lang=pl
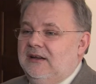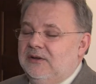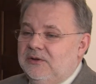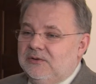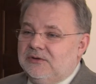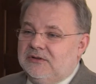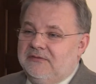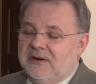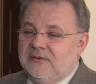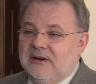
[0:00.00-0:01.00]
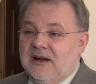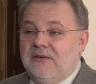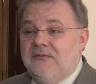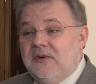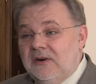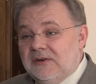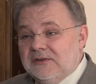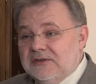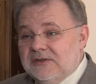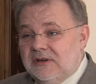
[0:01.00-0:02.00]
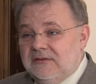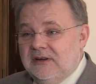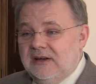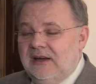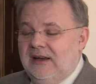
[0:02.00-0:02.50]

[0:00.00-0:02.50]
już w warunkach wolnościowych